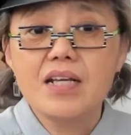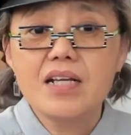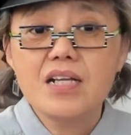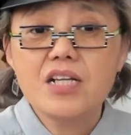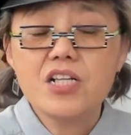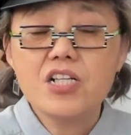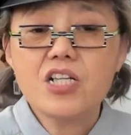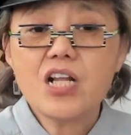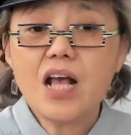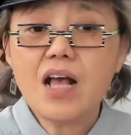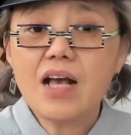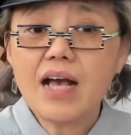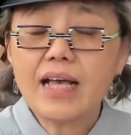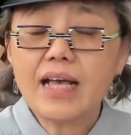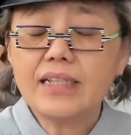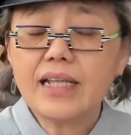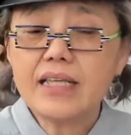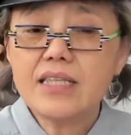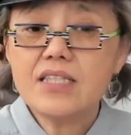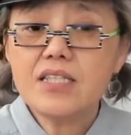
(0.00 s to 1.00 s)
上
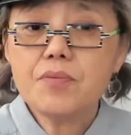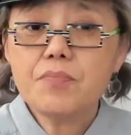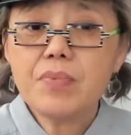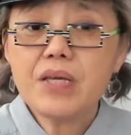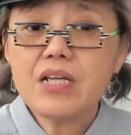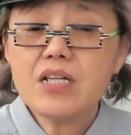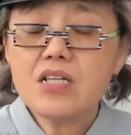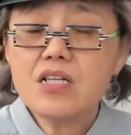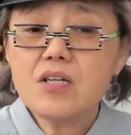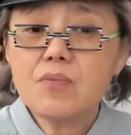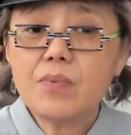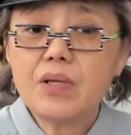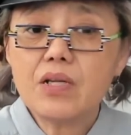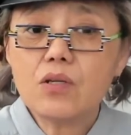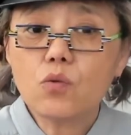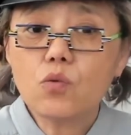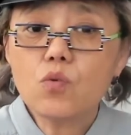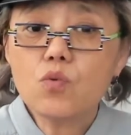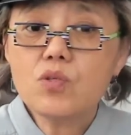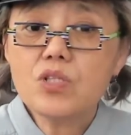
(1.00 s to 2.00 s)
海、南京被日
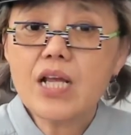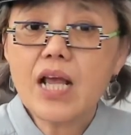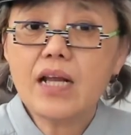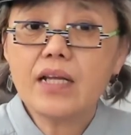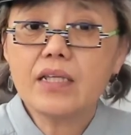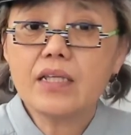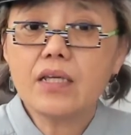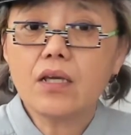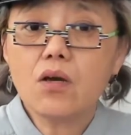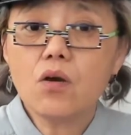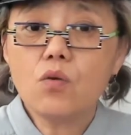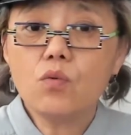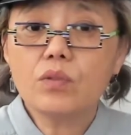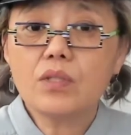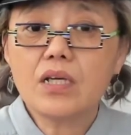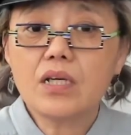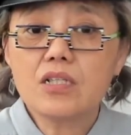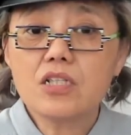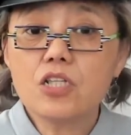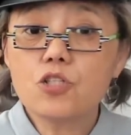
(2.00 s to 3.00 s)
本攻占了以后
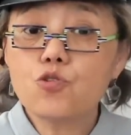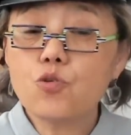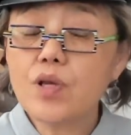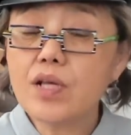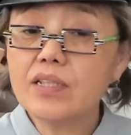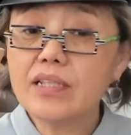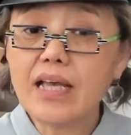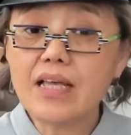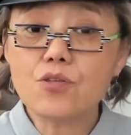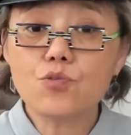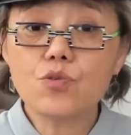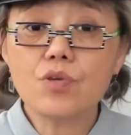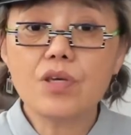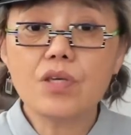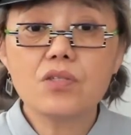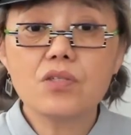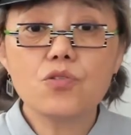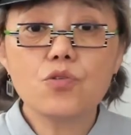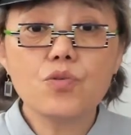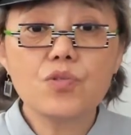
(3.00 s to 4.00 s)
呢，这中央大
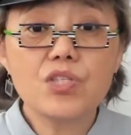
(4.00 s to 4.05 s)
学就